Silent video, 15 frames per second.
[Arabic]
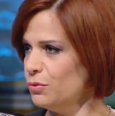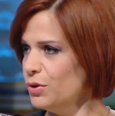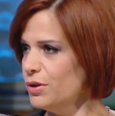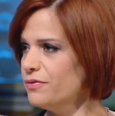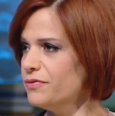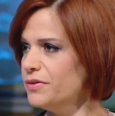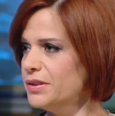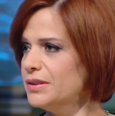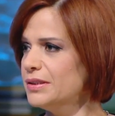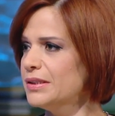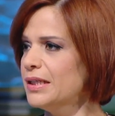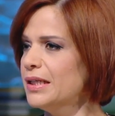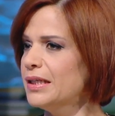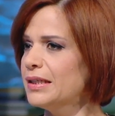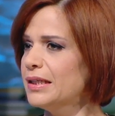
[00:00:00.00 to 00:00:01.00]
وقفت
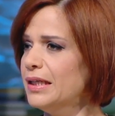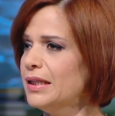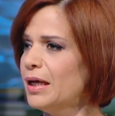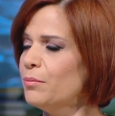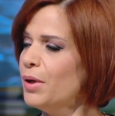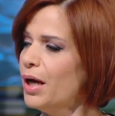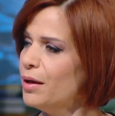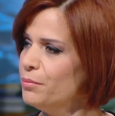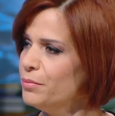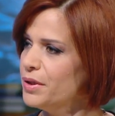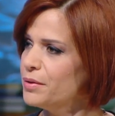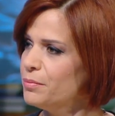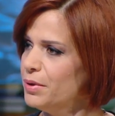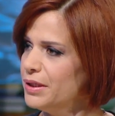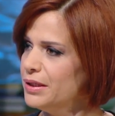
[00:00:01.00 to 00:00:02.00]
كان عم
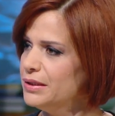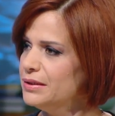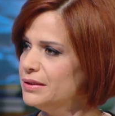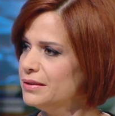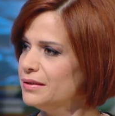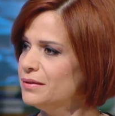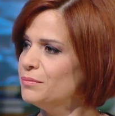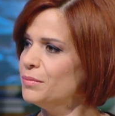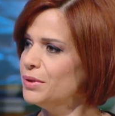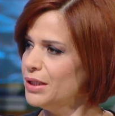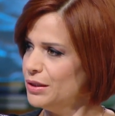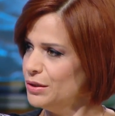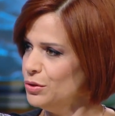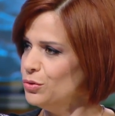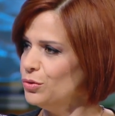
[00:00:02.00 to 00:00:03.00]
بيعمر بيت
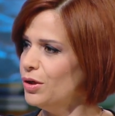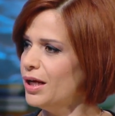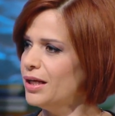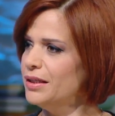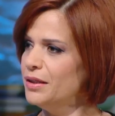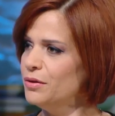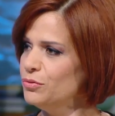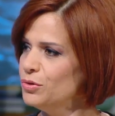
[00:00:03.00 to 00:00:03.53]
بدنا ننقل عليه